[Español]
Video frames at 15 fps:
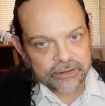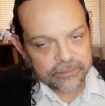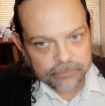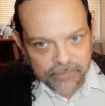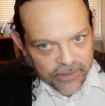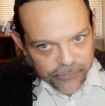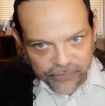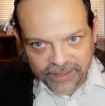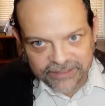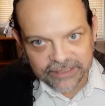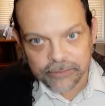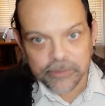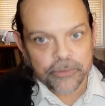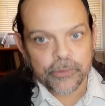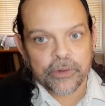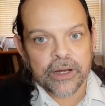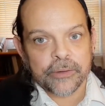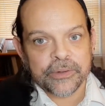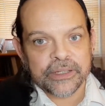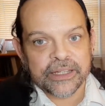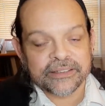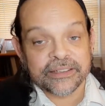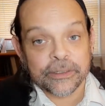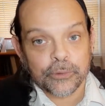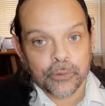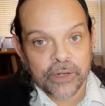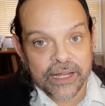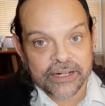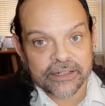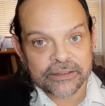más fácil vivir una vida
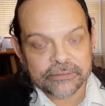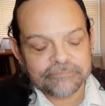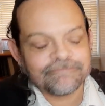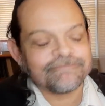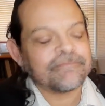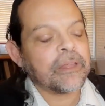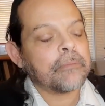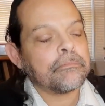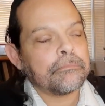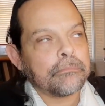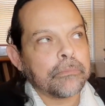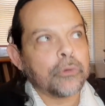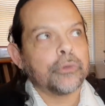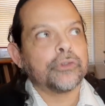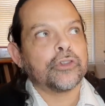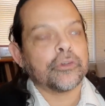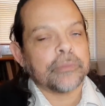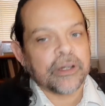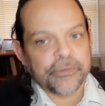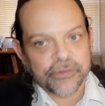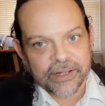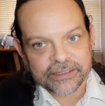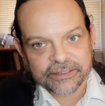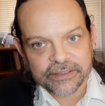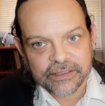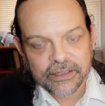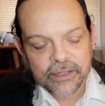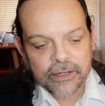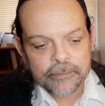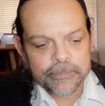secular, mucho más fácil,
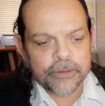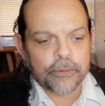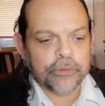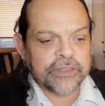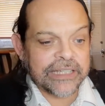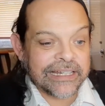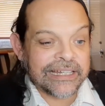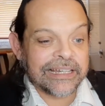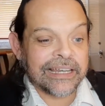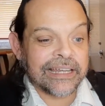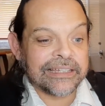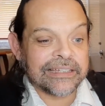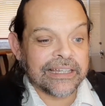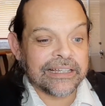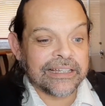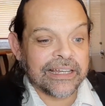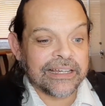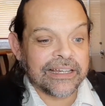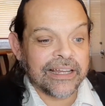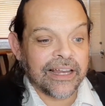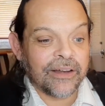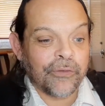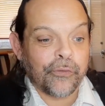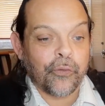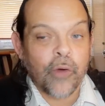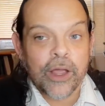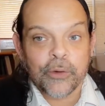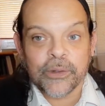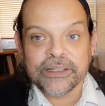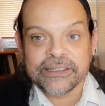pero tienen el, el
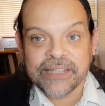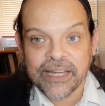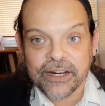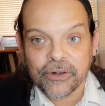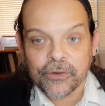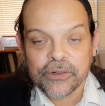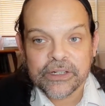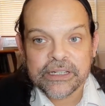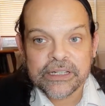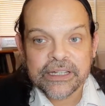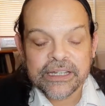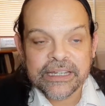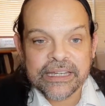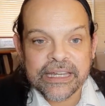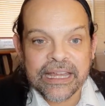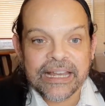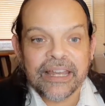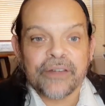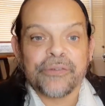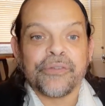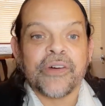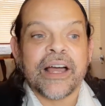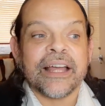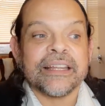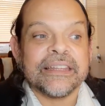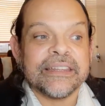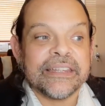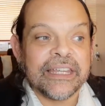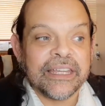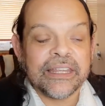fuego interno que le
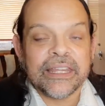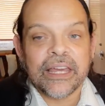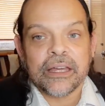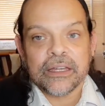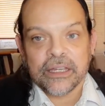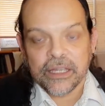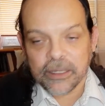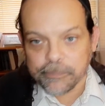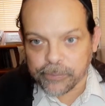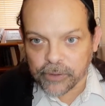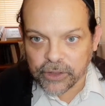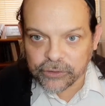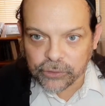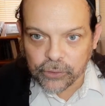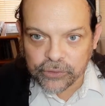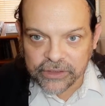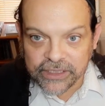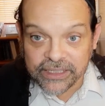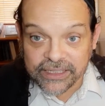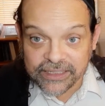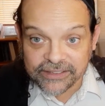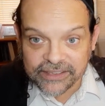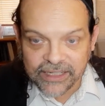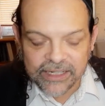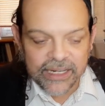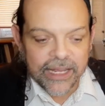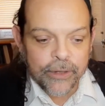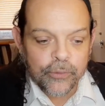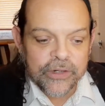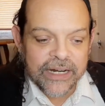fastidia y por eso lo tienen que hacer.
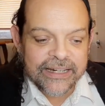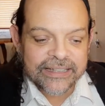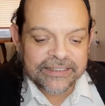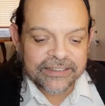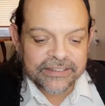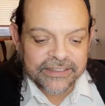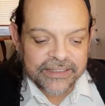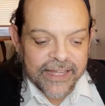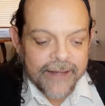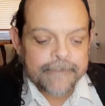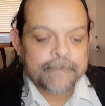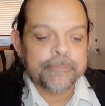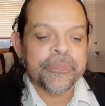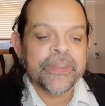Es una necesidad